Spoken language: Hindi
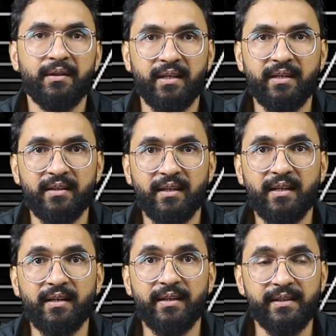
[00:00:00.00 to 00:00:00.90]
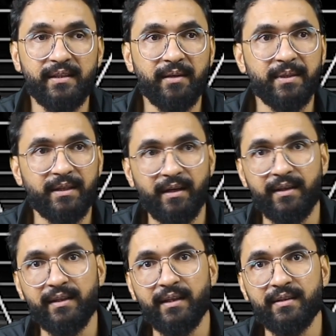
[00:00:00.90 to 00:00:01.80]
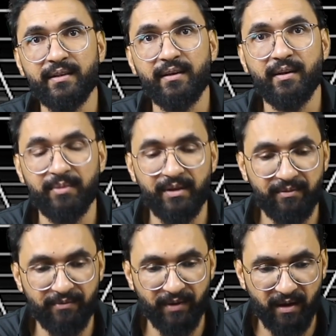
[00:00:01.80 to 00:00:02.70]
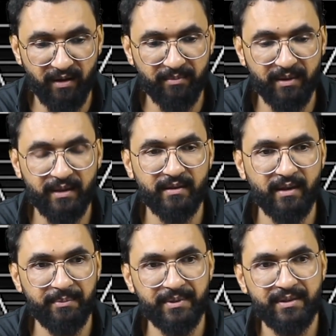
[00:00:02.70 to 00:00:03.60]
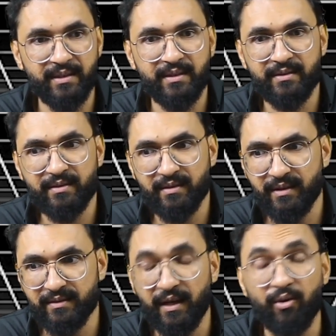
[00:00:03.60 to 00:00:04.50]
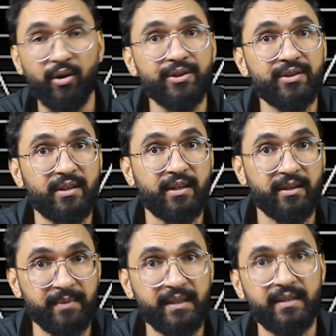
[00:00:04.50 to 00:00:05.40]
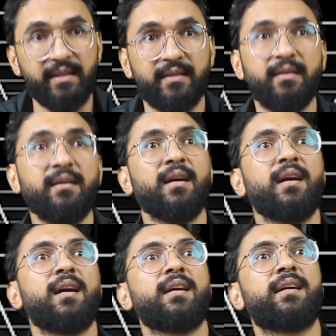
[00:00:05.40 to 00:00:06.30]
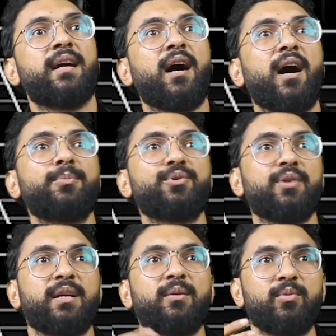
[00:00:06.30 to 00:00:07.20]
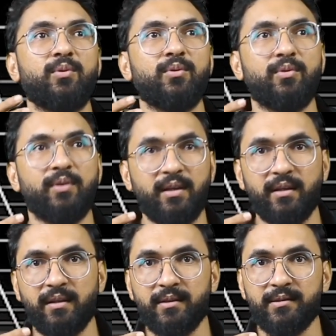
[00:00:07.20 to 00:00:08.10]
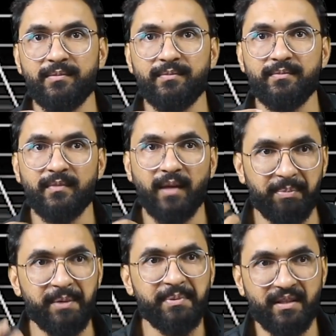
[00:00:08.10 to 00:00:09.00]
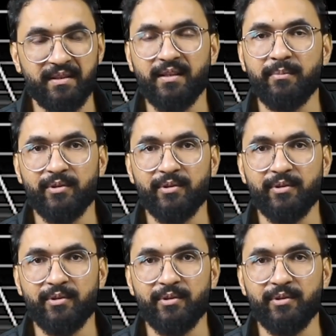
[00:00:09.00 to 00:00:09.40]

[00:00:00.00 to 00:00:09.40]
देख रहा था कि लड़कियां बता रही हैं कि सर हमें फ़लाँ हमारे थेरेपिस्ट ने साइकोलॉजिस्ट ने रिकमेंड किया था कि आप जो है ना वो आ, अपनी पसंदीदा